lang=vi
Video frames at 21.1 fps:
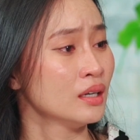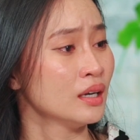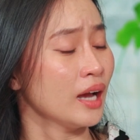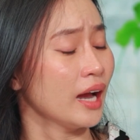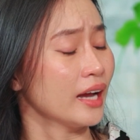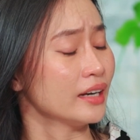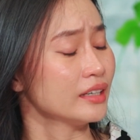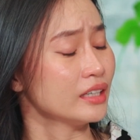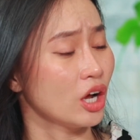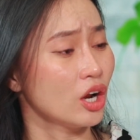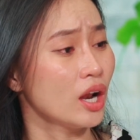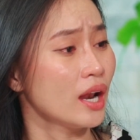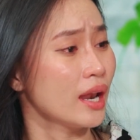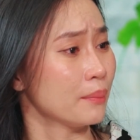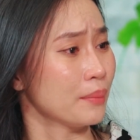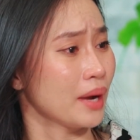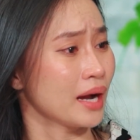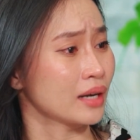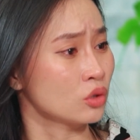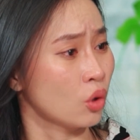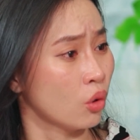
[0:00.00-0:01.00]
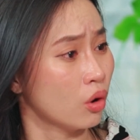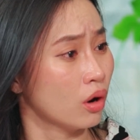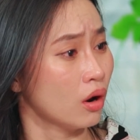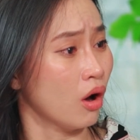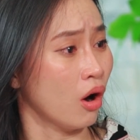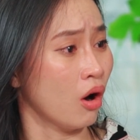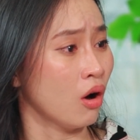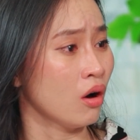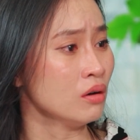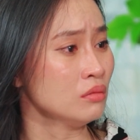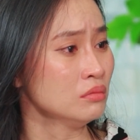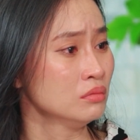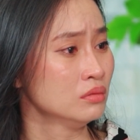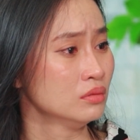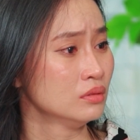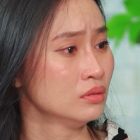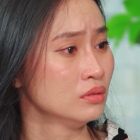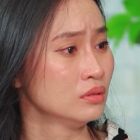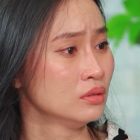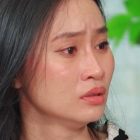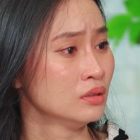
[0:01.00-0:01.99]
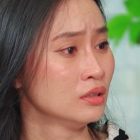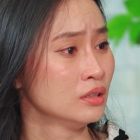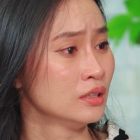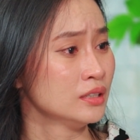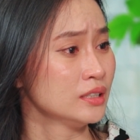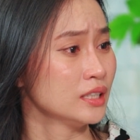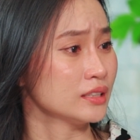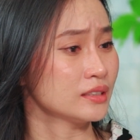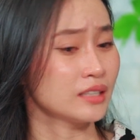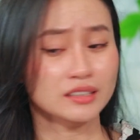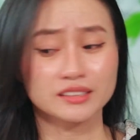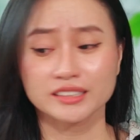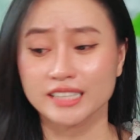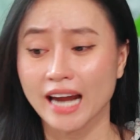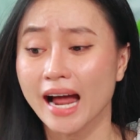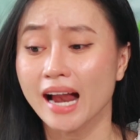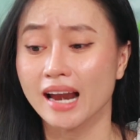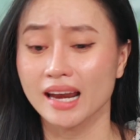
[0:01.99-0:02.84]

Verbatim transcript: Anh nói là làm ăn thua lỗ, nhưng thật ra